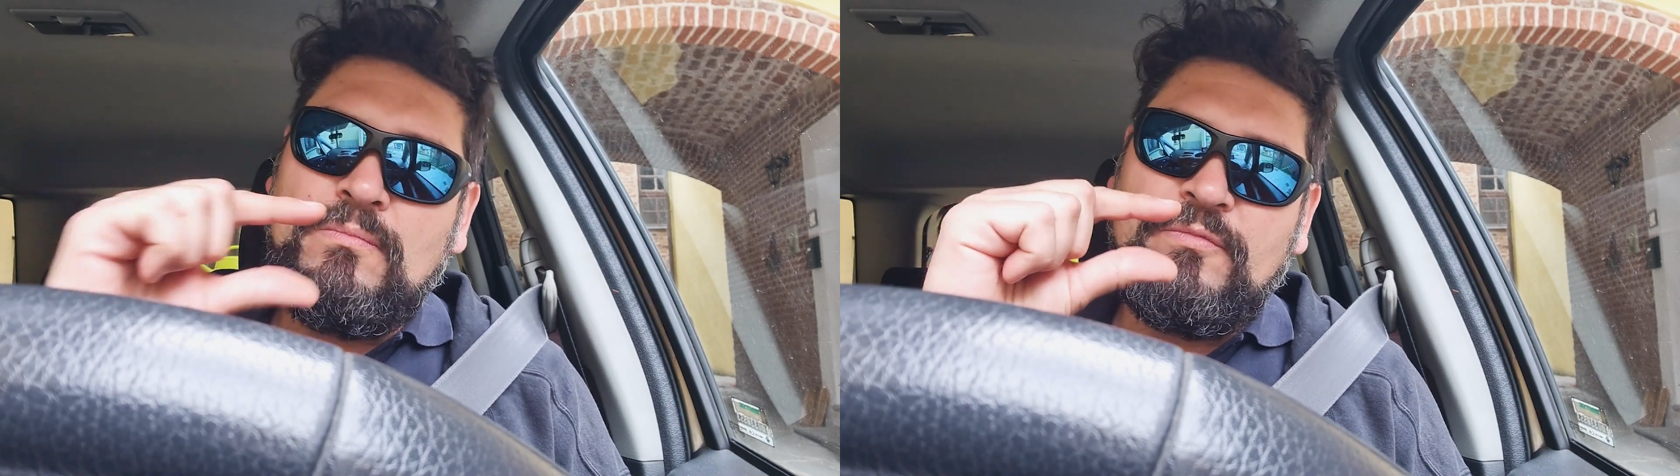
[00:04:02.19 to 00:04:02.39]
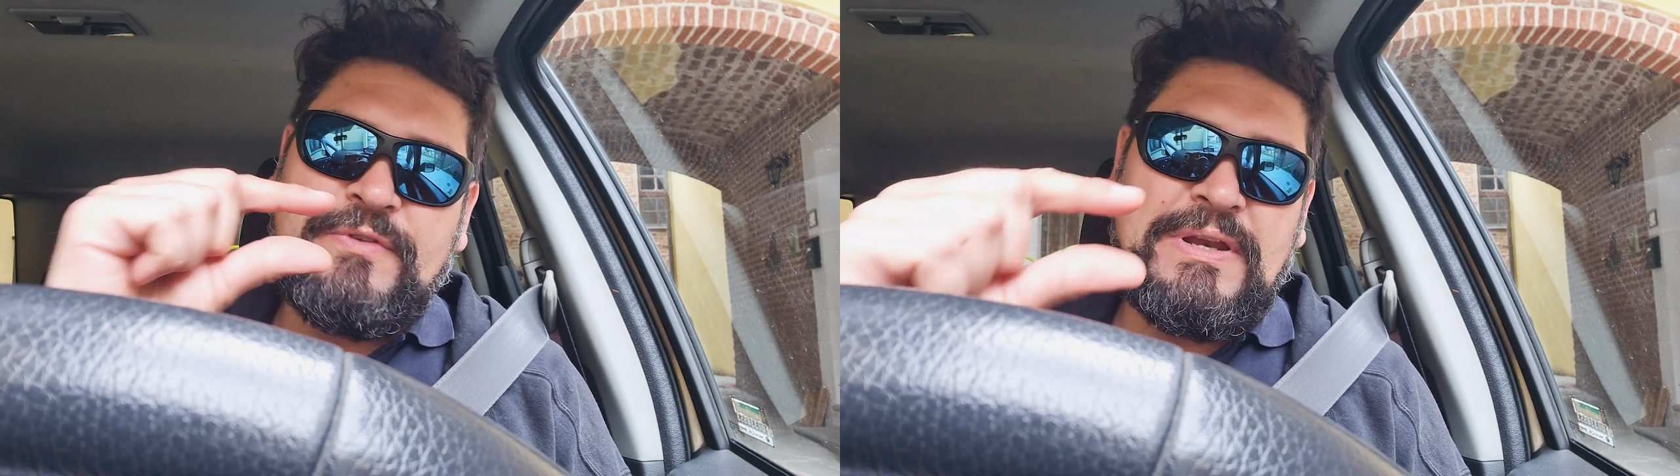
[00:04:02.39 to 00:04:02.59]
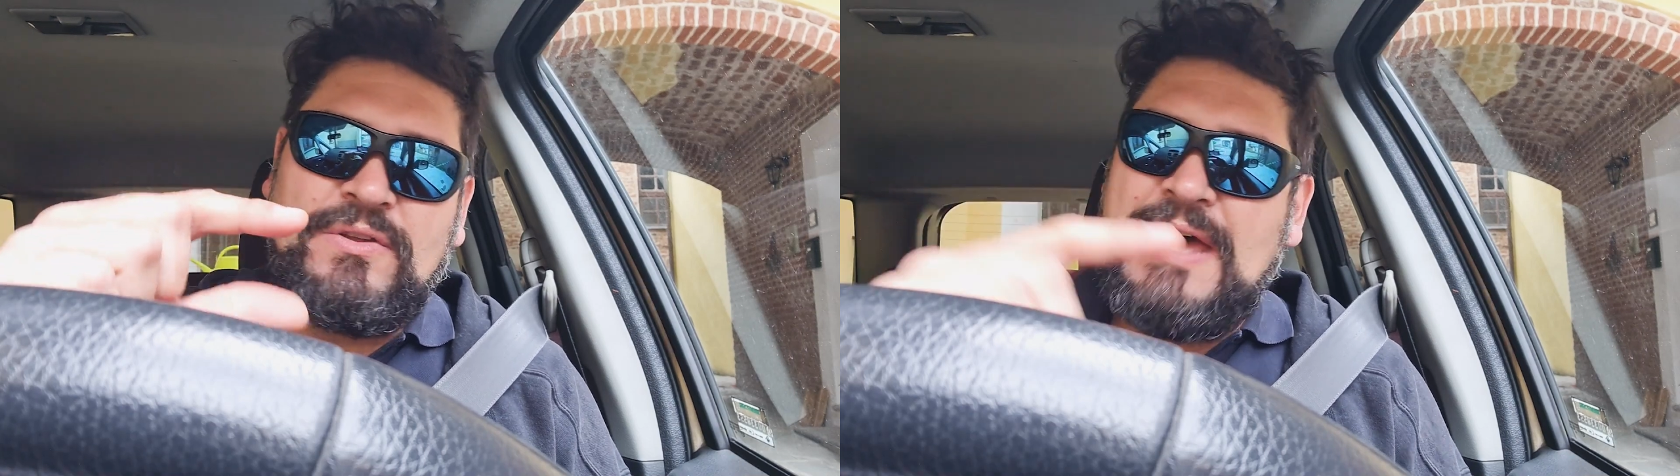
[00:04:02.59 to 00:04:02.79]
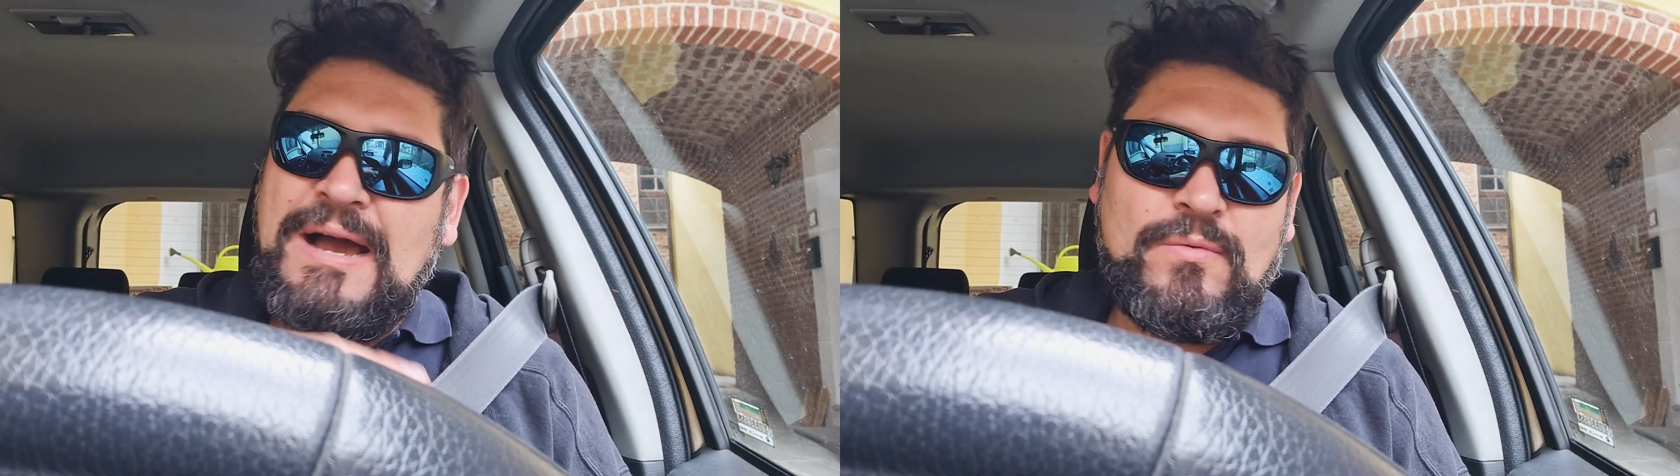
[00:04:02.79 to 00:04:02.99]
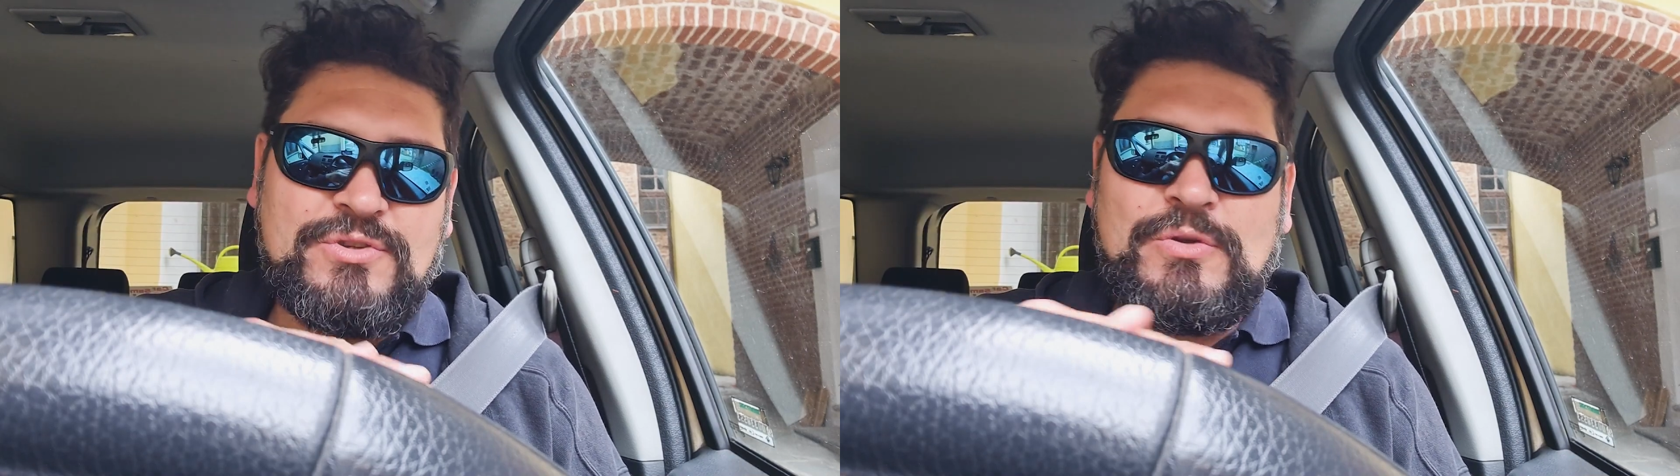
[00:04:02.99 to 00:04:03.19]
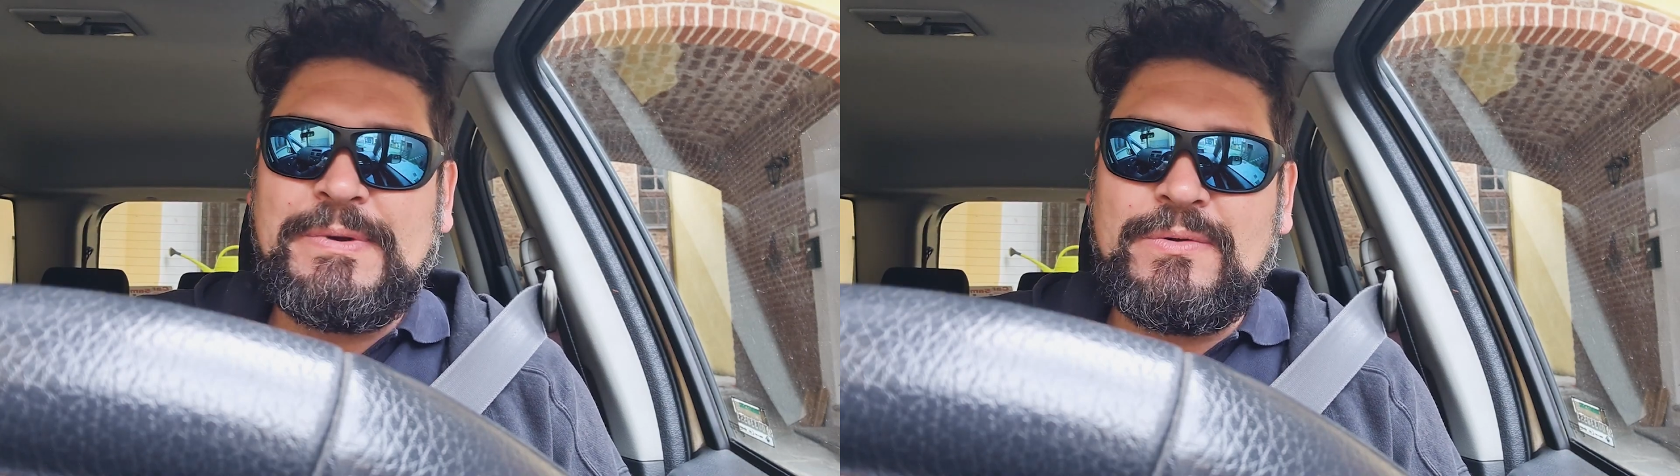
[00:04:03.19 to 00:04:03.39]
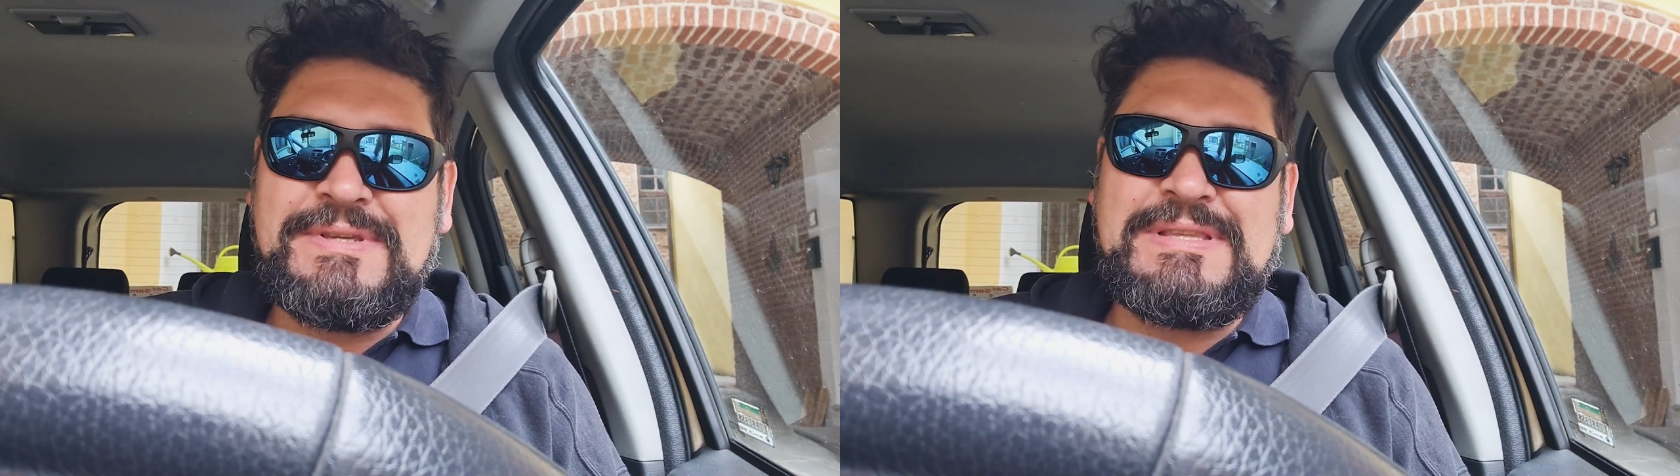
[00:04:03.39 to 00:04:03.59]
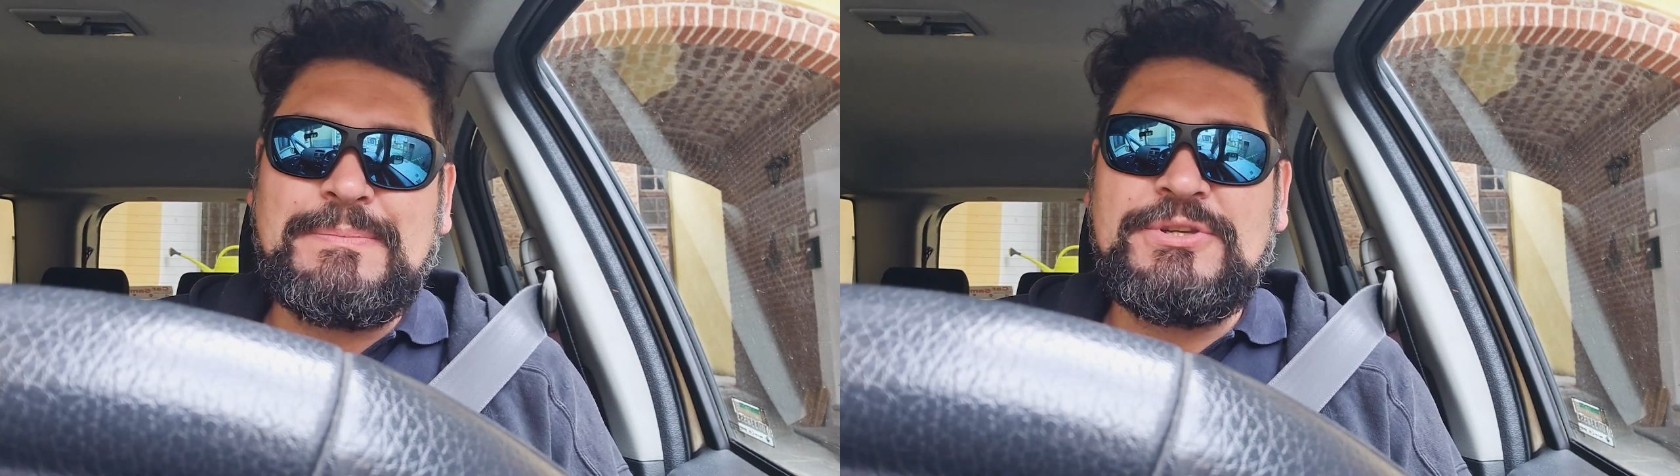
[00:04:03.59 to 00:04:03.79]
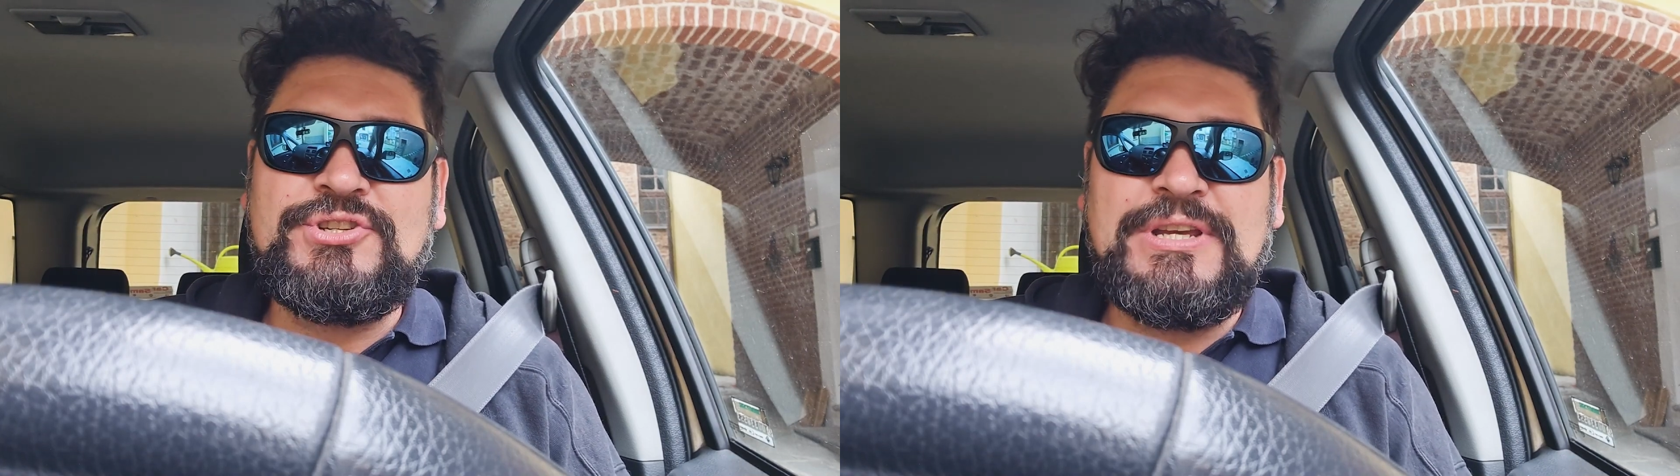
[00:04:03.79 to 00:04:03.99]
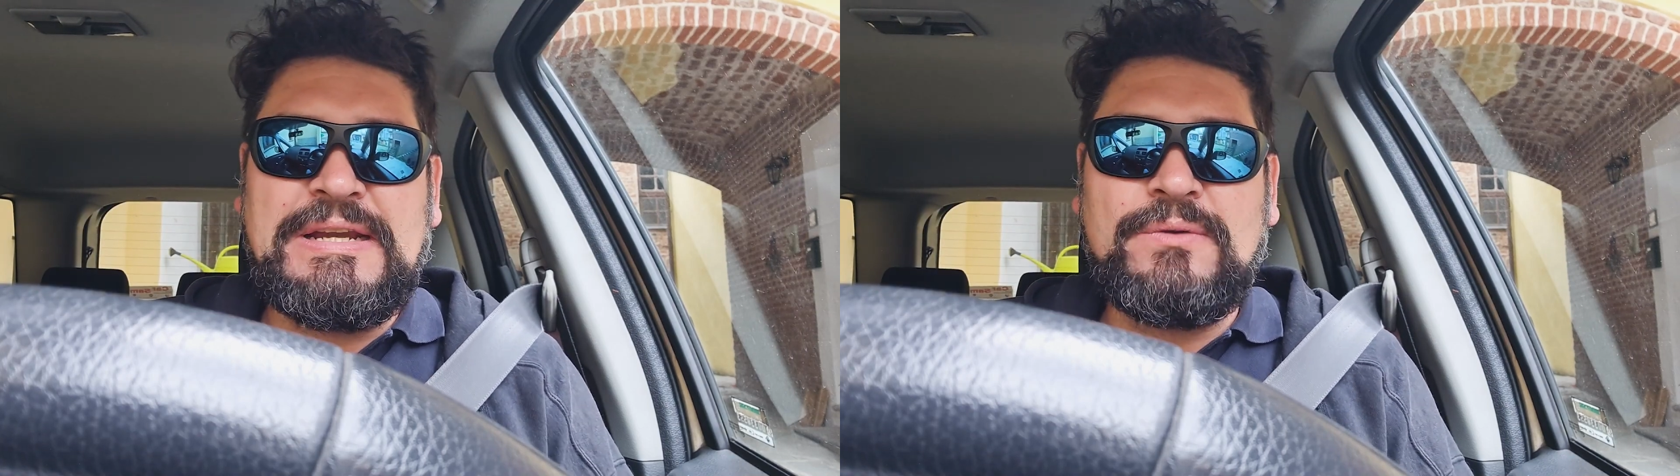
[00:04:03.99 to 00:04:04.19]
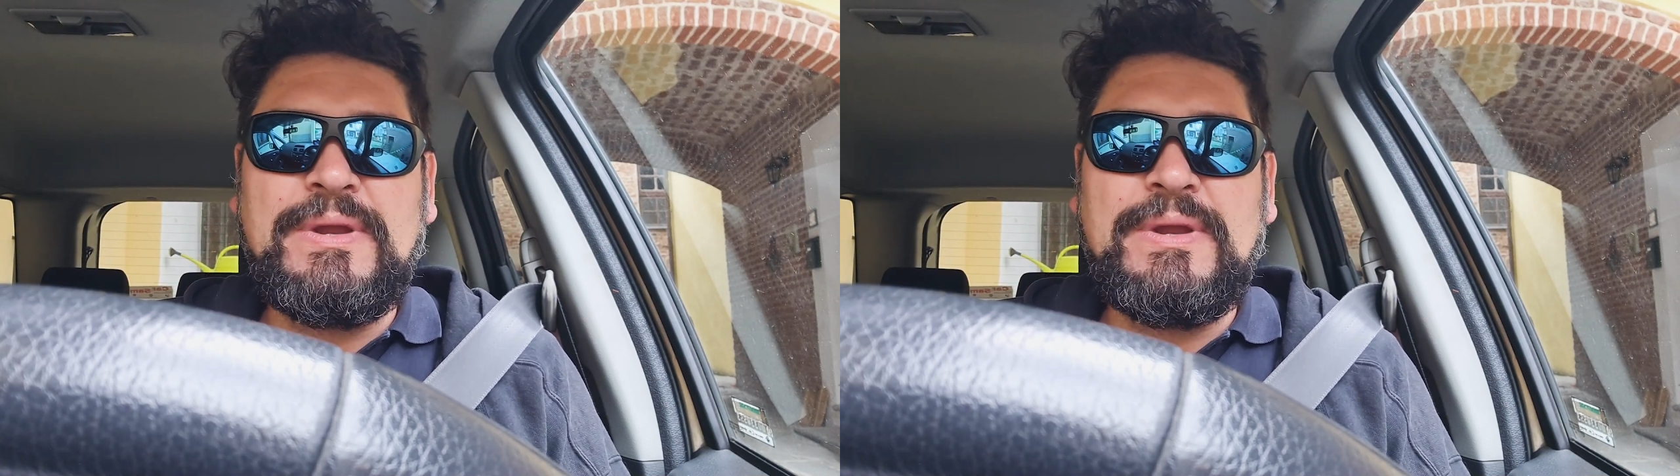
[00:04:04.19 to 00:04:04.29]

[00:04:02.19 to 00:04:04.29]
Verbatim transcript: un filo d'acqua, sopra questa piscina.